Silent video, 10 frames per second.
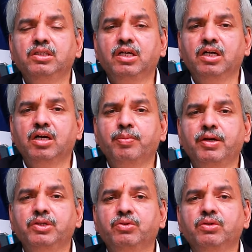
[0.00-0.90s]
చక్కగా
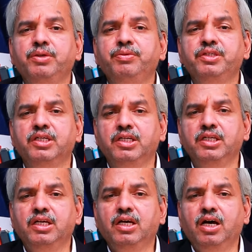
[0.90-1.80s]
పండించుకొని జీవించండి
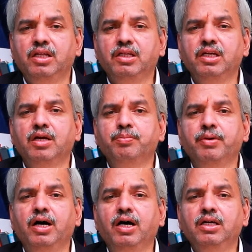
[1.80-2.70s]
అంతే తప్ప
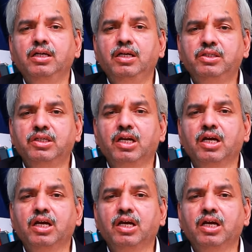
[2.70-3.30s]
ఇచ్చాడు